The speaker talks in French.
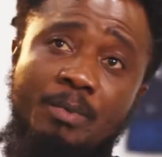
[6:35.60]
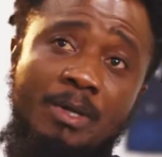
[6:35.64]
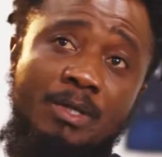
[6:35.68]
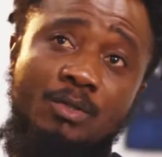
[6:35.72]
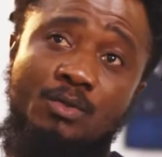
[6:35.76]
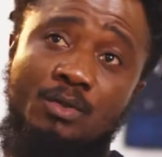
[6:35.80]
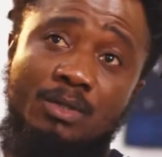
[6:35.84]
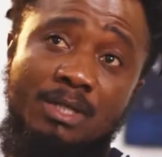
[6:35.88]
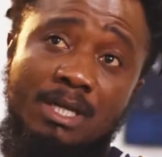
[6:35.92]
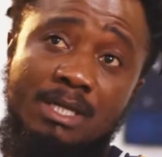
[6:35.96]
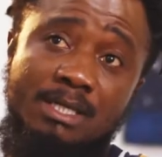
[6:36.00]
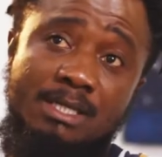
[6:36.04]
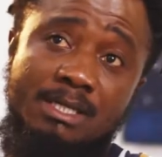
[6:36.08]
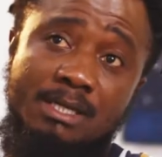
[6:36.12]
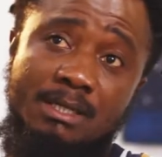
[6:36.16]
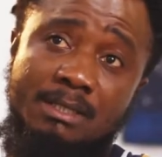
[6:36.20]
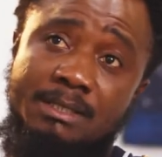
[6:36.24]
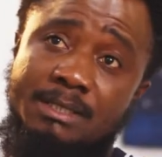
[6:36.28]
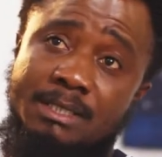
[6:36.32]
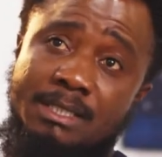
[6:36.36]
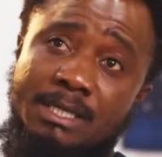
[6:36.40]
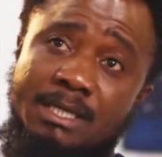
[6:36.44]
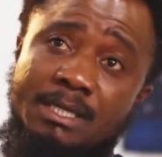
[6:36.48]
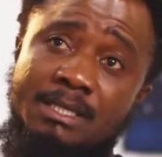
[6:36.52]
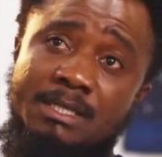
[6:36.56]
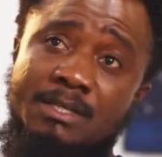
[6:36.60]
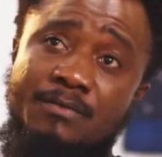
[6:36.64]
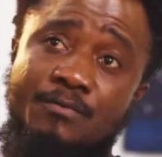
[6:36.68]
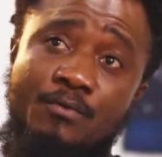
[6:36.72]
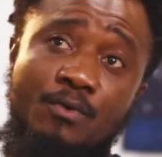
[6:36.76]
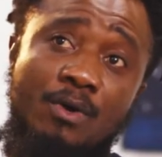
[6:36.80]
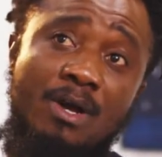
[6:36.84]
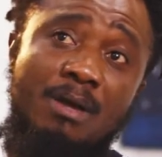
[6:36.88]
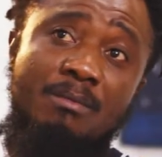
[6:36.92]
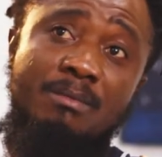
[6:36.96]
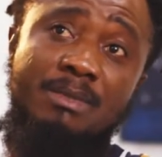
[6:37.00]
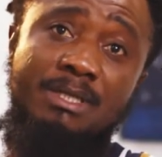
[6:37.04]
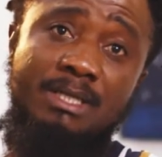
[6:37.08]
personnel qui enseigne. Il
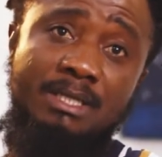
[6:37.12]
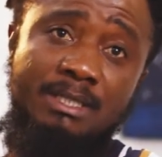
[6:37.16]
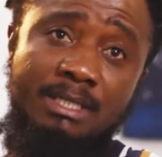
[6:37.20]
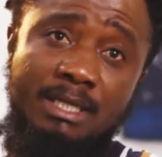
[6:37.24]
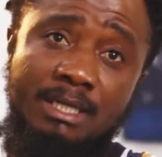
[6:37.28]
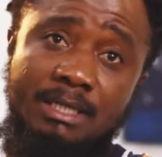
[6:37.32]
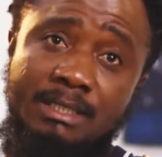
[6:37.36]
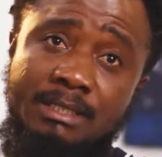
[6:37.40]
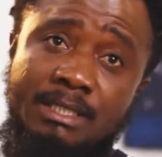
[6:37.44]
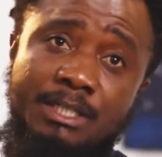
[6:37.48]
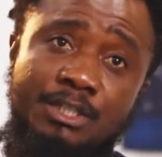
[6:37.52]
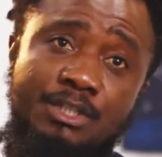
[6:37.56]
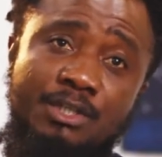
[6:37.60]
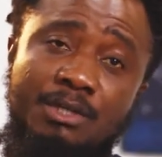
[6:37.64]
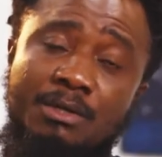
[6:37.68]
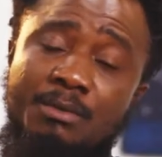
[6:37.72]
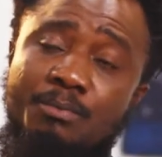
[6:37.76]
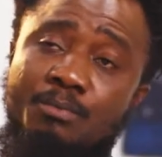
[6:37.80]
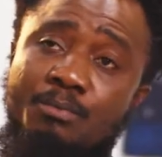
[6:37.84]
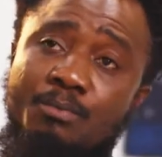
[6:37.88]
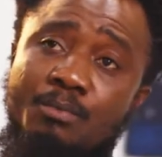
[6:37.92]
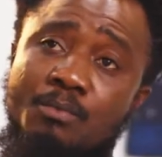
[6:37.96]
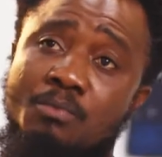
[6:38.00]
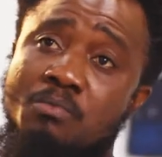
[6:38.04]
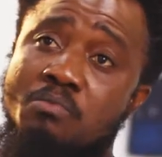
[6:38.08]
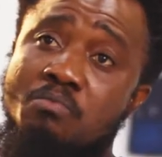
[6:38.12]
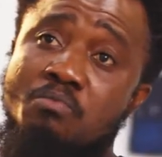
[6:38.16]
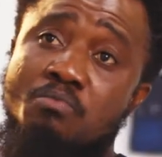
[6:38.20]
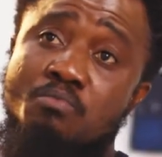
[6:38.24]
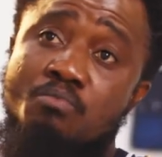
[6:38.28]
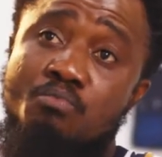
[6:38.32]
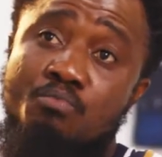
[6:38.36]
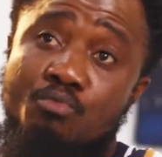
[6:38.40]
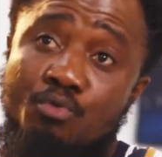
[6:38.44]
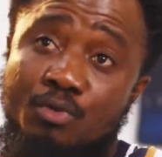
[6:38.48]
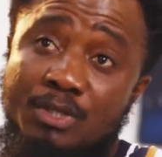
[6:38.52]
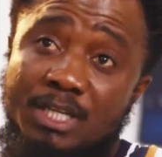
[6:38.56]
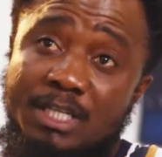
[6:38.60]
faut ramener des, gens
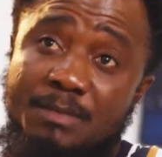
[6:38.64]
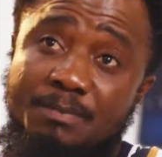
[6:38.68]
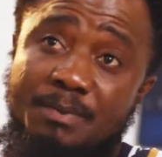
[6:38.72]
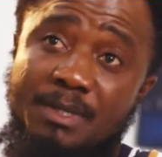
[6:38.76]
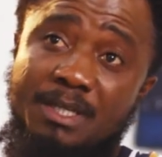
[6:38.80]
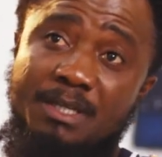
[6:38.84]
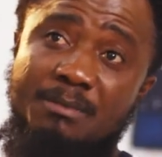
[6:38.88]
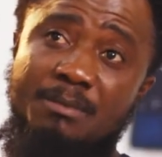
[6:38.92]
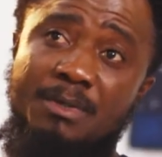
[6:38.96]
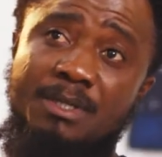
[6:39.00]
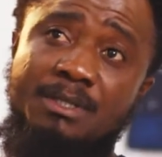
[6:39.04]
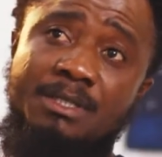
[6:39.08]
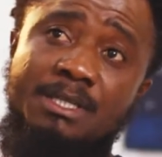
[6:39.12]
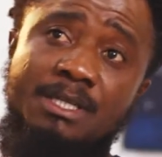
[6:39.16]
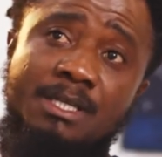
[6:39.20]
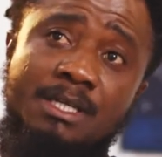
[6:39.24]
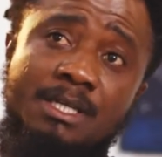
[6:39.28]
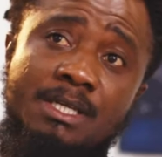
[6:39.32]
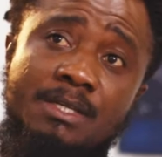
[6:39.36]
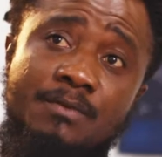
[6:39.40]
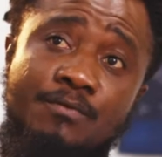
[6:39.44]
plus expérimentés.